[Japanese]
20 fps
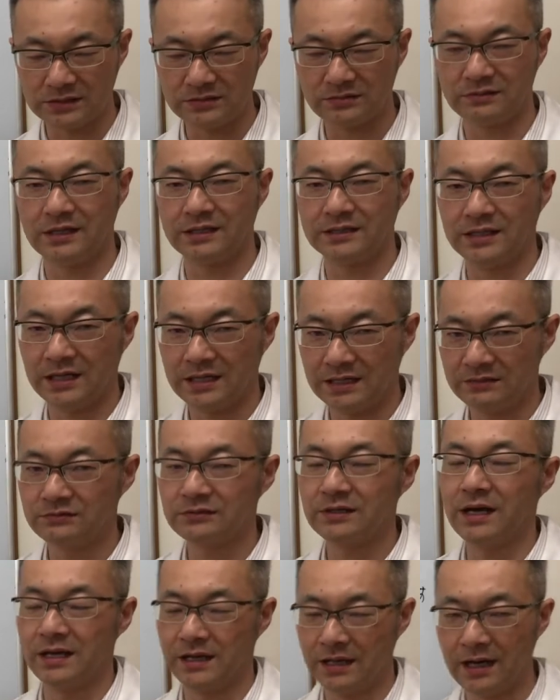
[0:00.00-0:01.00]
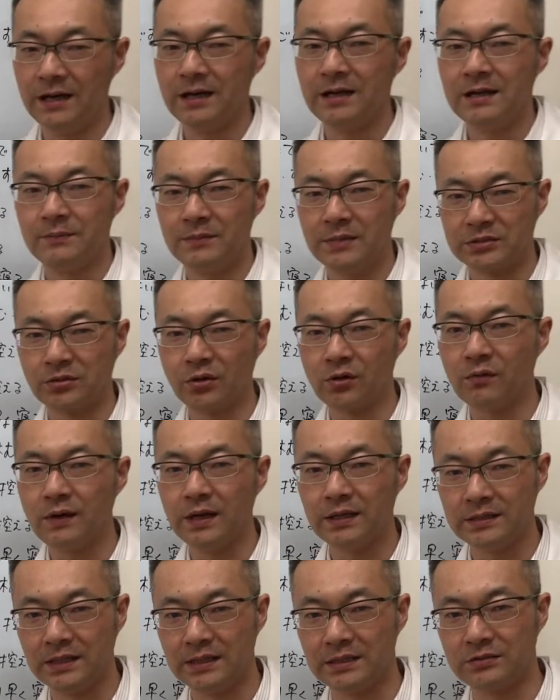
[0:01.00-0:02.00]
悔する方いるから、まあ、そこ
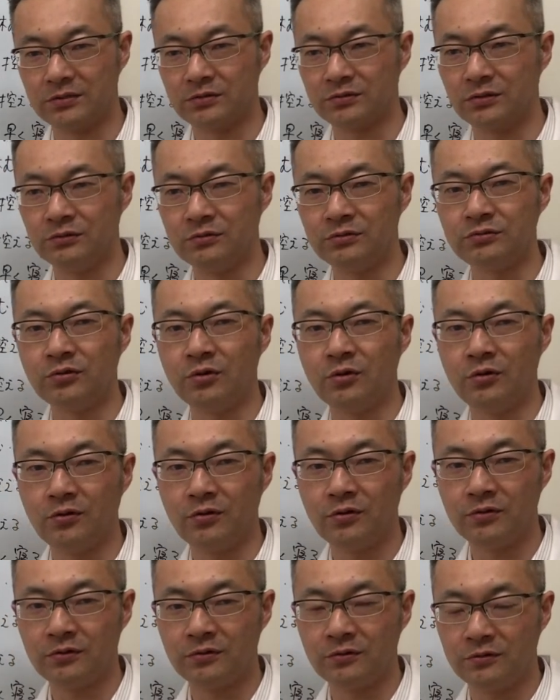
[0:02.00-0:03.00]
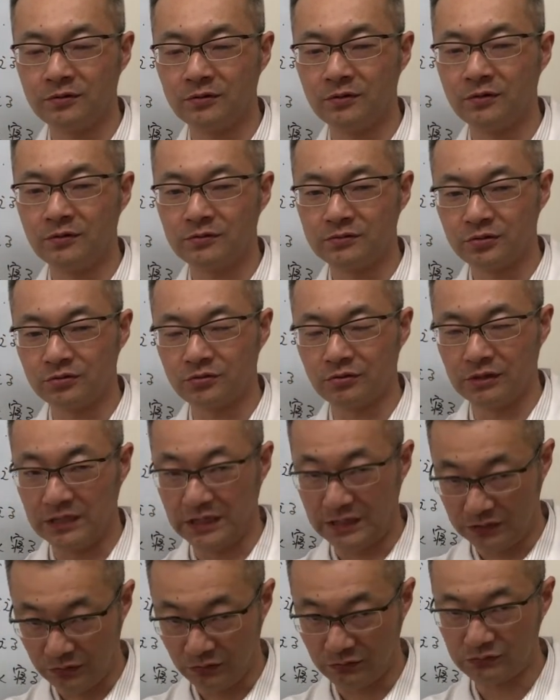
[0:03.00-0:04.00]
はねちょっと布をちょっと
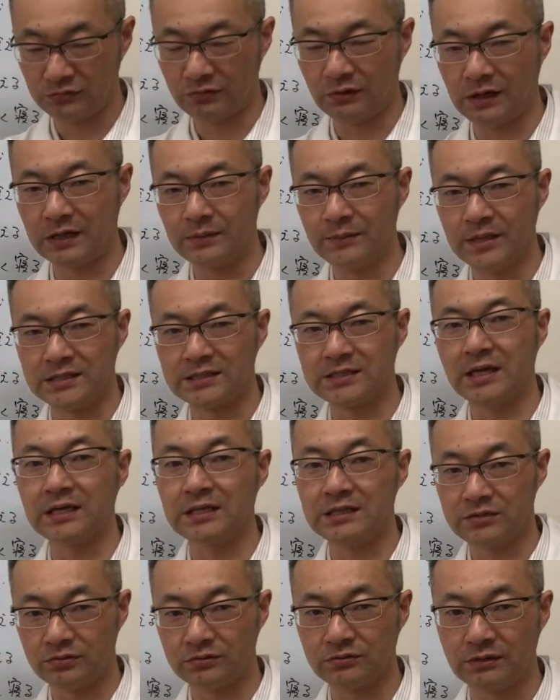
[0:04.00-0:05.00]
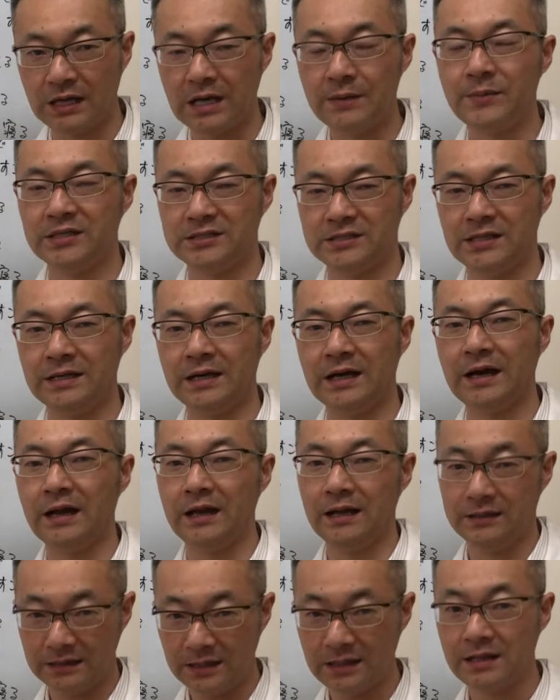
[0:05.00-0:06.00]
引いとくとか、まあ、下にちょっとかませなが
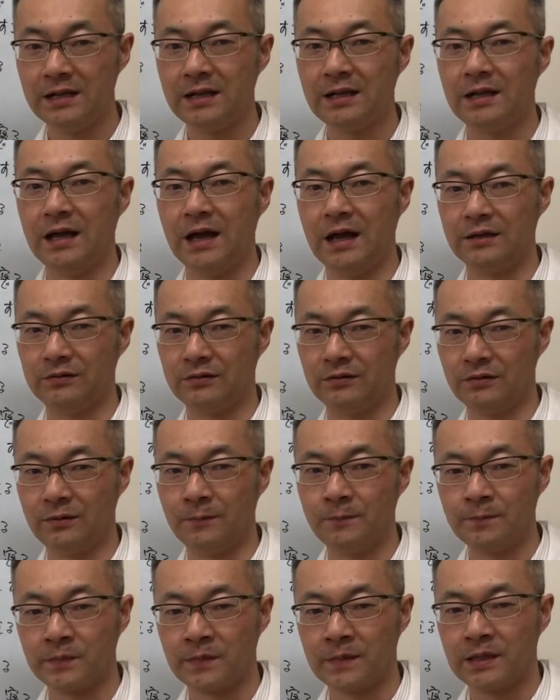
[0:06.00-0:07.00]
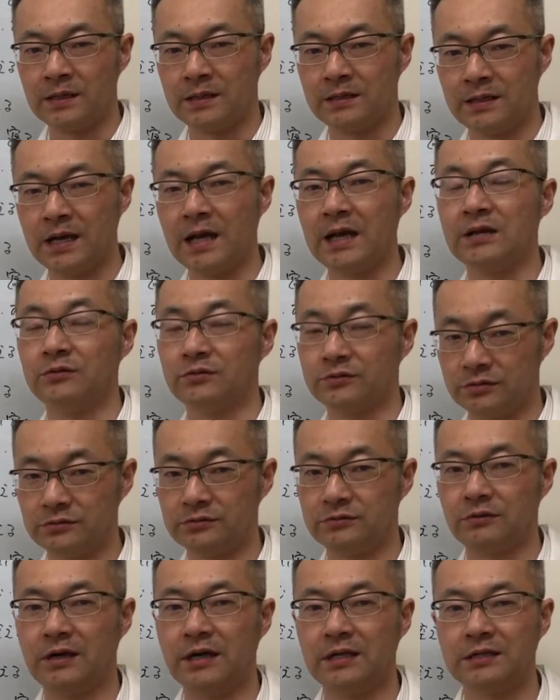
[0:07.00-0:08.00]
らねあの回路す
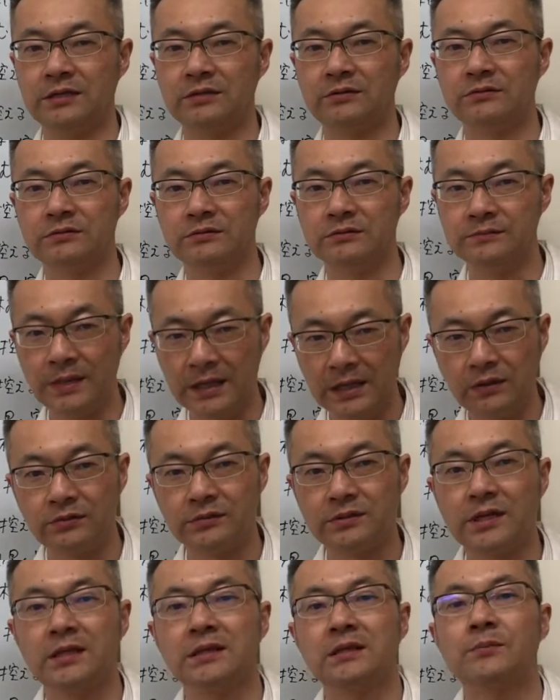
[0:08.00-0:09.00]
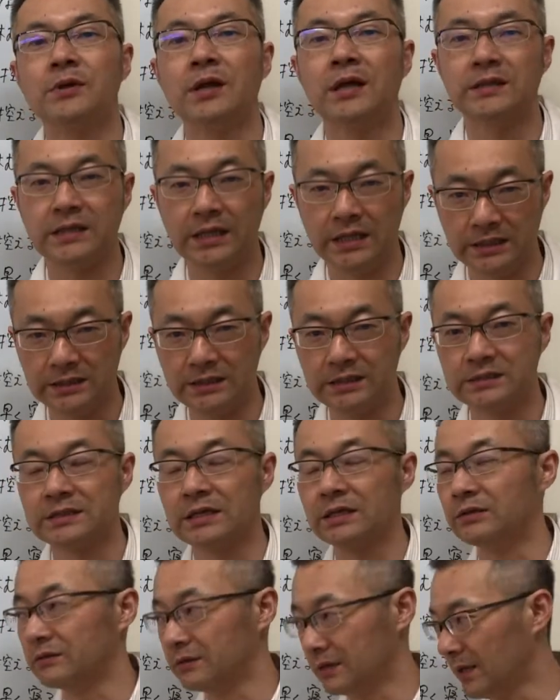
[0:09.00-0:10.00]
るとかっていうふうにうまいことやってもらったらいいんです
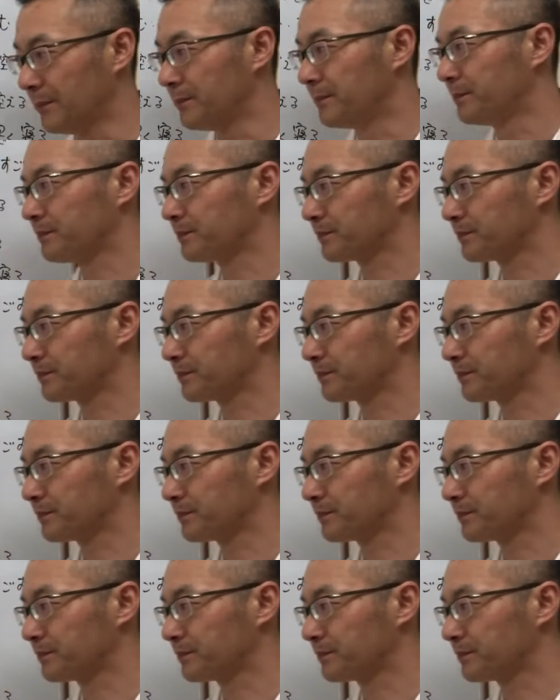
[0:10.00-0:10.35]
けどね。